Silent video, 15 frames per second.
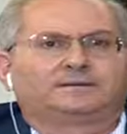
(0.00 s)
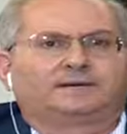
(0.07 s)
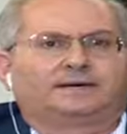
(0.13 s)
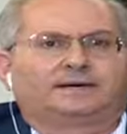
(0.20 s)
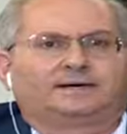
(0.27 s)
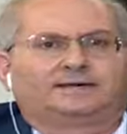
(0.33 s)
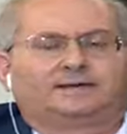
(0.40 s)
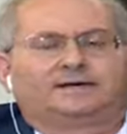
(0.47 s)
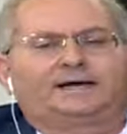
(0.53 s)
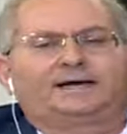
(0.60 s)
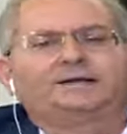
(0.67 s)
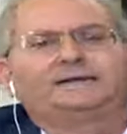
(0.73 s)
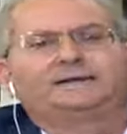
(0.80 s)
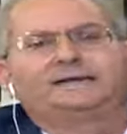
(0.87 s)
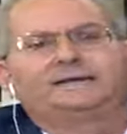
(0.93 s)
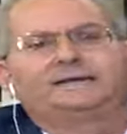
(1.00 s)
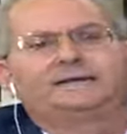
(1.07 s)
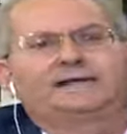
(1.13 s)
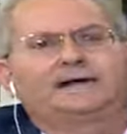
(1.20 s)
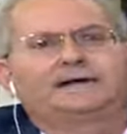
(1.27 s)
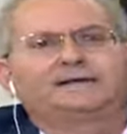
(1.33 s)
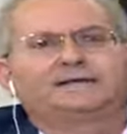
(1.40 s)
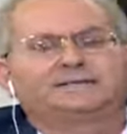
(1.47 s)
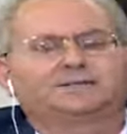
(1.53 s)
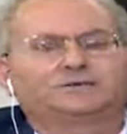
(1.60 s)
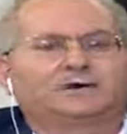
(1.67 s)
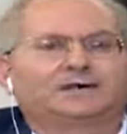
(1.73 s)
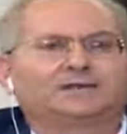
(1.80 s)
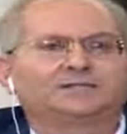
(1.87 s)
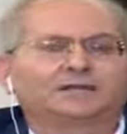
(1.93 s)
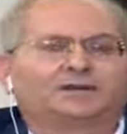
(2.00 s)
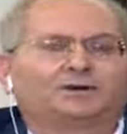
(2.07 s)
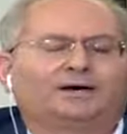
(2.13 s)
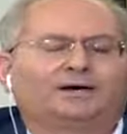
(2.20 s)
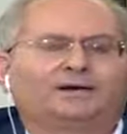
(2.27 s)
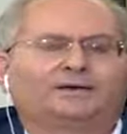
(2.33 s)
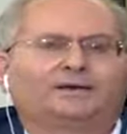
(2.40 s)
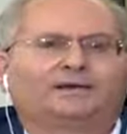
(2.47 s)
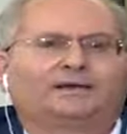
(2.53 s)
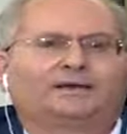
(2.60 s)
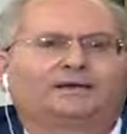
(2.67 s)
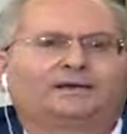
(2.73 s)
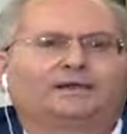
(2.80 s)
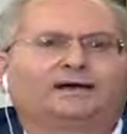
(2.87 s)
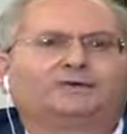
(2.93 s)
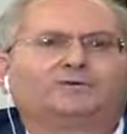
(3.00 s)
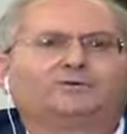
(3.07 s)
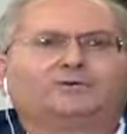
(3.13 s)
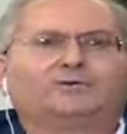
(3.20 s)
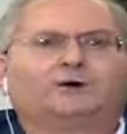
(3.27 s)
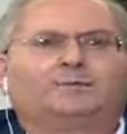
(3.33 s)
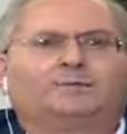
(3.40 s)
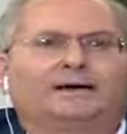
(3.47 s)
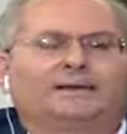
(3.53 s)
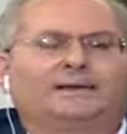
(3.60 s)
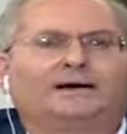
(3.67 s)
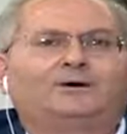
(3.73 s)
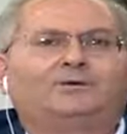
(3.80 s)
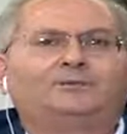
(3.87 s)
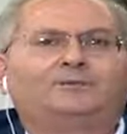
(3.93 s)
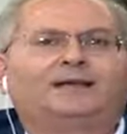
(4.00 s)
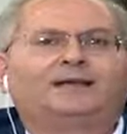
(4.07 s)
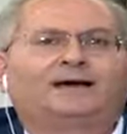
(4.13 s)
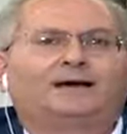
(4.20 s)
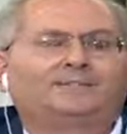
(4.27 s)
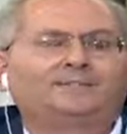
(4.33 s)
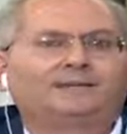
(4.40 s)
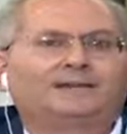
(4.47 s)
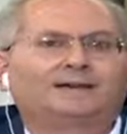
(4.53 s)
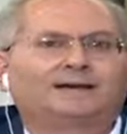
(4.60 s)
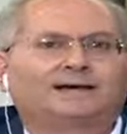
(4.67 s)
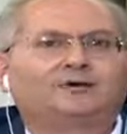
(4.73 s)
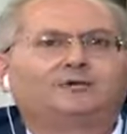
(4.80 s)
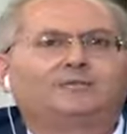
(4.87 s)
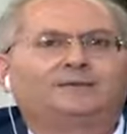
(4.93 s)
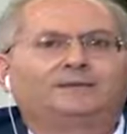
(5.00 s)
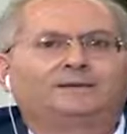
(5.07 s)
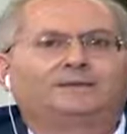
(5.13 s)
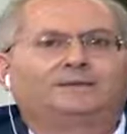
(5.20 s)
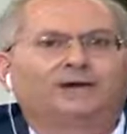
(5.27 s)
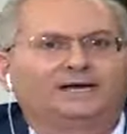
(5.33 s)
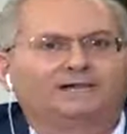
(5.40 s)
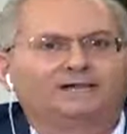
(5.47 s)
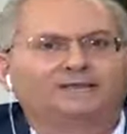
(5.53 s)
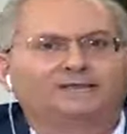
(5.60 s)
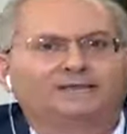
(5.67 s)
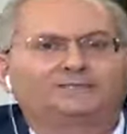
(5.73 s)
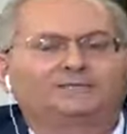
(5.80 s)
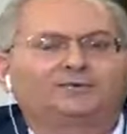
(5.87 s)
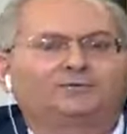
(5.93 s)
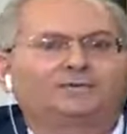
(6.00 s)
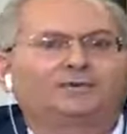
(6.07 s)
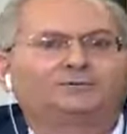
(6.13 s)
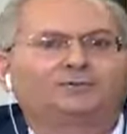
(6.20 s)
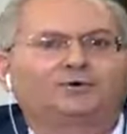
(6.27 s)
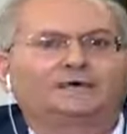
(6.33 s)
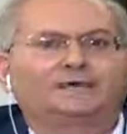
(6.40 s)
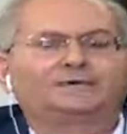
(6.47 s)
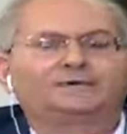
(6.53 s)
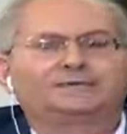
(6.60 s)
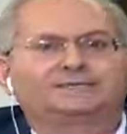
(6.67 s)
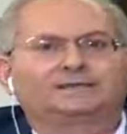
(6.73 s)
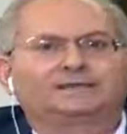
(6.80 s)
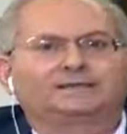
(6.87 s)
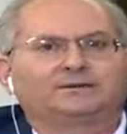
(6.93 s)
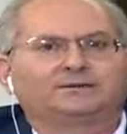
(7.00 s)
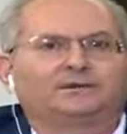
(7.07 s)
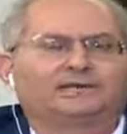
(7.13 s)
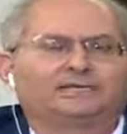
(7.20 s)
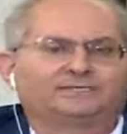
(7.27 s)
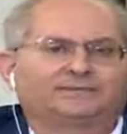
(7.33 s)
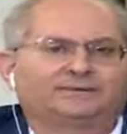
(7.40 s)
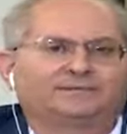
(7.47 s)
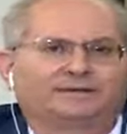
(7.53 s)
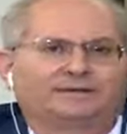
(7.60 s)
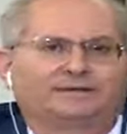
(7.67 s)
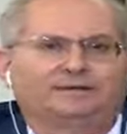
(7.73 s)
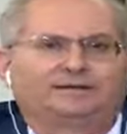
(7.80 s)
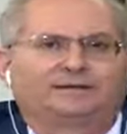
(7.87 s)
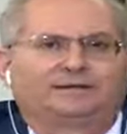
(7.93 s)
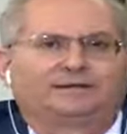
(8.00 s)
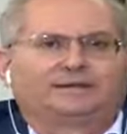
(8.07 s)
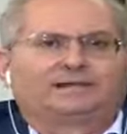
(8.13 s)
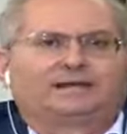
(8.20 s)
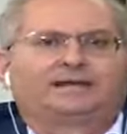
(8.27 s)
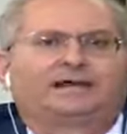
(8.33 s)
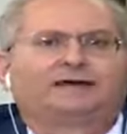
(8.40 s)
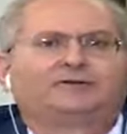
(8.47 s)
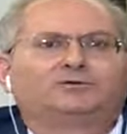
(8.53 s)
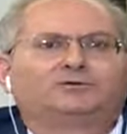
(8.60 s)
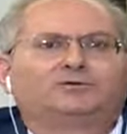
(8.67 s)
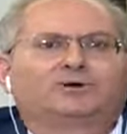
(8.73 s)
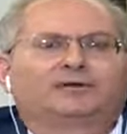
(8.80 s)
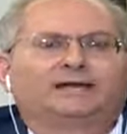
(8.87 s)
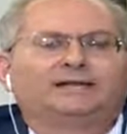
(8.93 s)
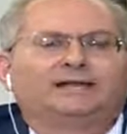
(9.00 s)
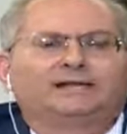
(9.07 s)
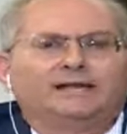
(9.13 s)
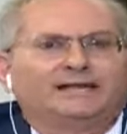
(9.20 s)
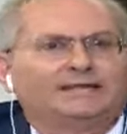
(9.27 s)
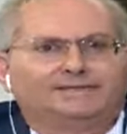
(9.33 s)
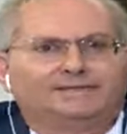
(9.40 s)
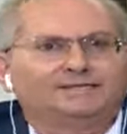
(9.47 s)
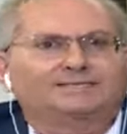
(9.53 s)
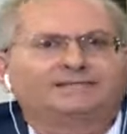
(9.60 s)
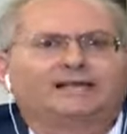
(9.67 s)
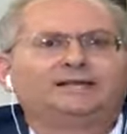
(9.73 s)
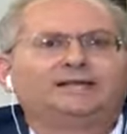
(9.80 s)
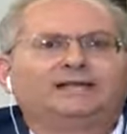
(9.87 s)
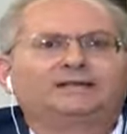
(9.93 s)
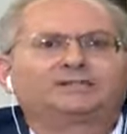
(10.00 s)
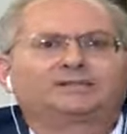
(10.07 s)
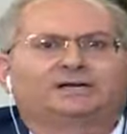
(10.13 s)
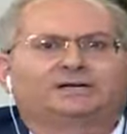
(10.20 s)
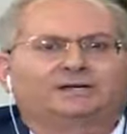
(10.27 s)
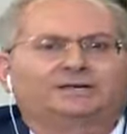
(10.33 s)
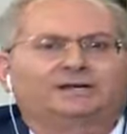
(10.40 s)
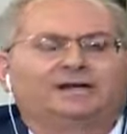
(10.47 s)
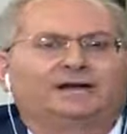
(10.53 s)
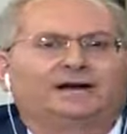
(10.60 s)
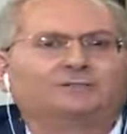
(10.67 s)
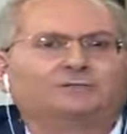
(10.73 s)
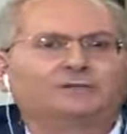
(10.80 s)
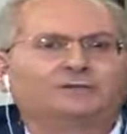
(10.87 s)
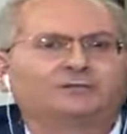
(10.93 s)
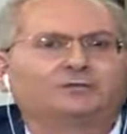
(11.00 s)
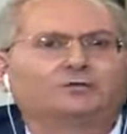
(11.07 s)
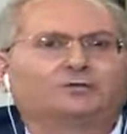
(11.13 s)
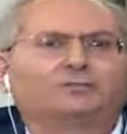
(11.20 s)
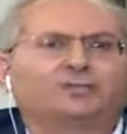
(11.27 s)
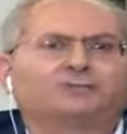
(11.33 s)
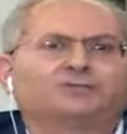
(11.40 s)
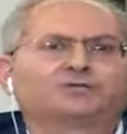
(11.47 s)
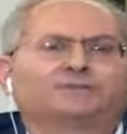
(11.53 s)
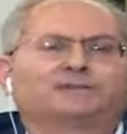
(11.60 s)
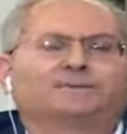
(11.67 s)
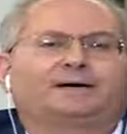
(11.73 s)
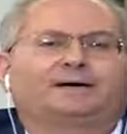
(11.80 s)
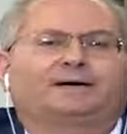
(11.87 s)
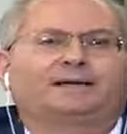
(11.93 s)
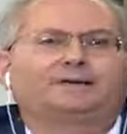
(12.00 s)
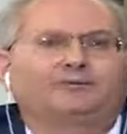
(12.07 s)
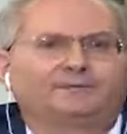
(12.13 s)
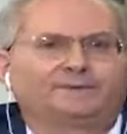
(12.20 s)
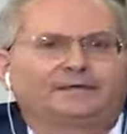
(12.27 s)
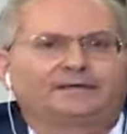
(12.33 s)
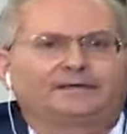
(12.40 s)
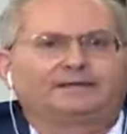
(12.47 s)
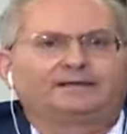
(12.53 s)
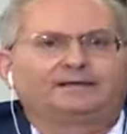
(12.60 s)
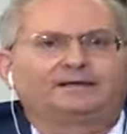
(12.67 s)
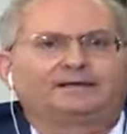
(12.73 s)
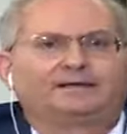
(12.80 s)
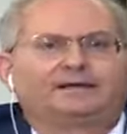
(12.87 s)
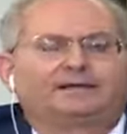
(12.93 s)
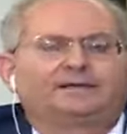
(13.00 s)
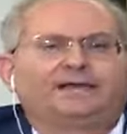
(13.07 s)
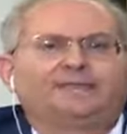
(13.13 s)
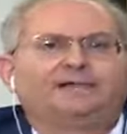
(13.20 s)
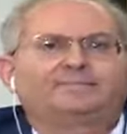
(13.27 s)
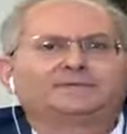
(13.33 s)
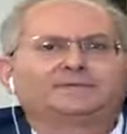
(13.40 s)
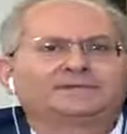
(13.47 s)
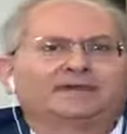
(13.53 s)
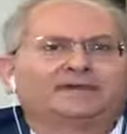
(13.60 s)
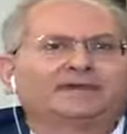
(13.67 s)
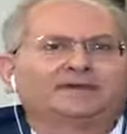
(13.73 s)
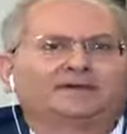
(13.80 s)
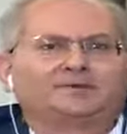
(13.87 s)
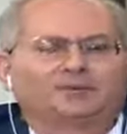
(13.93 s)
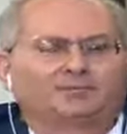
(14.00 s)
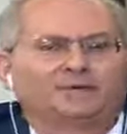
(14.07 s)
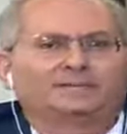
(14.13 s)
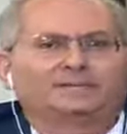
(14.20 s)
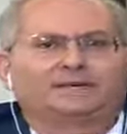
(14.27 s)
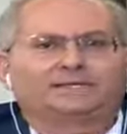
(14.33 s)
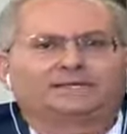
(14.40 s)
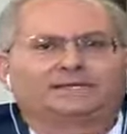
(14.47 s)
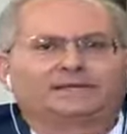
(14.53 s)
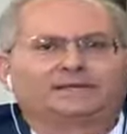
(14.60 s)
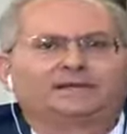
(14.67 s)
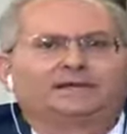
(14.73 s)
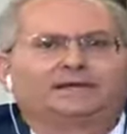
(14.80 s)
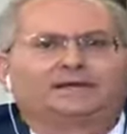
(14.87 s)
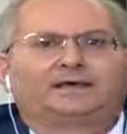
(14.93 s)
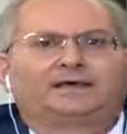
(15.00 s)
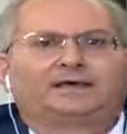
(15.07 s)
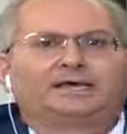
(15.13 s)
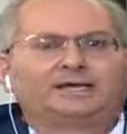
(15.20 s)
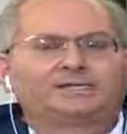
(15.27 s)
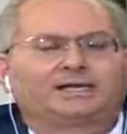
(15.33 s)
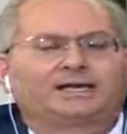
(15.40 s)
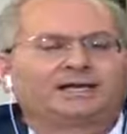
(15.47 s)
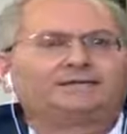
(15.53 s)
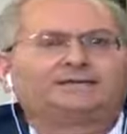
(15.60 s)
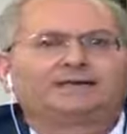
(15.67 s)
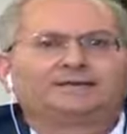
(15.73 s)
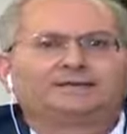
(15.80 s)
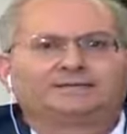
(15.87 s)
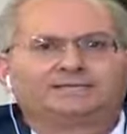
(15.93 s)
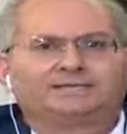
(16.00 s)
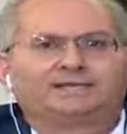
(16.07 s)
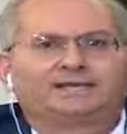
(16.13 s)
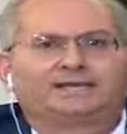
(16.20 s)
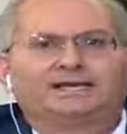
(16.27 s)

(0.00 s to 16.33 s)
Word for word: آه هيدي هيدا سؤال جوهري لانه اليوم الامن القومي مهدد من بابه الاقتصادي والاجتماعي لانه خلينا نحكي بس عن الهجره يلي عم تفتك بالمجتمع اللبناني نحن بنتذكر انه بالماضي الهجرة كيف كانت تصير؟